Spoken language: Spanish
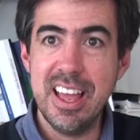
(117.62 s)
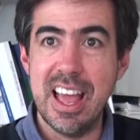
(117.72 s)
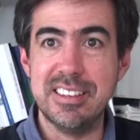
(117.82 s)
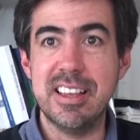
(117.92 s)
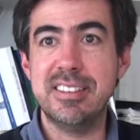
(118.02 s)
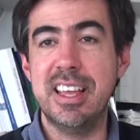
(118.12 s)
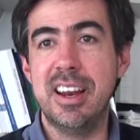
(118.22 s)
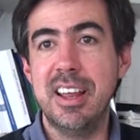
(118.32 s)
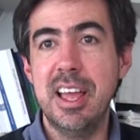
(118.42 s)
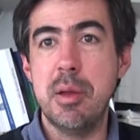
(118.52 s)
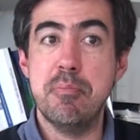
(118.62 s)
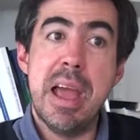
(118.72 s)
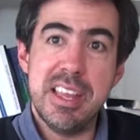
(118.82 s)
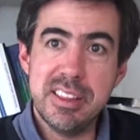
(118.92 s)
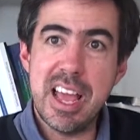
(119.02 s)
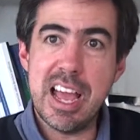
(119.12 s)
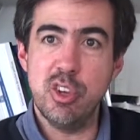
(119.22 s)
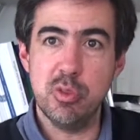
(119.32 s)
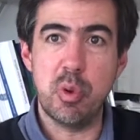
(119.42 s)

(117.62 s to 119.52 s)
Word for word: es decir, 20 años,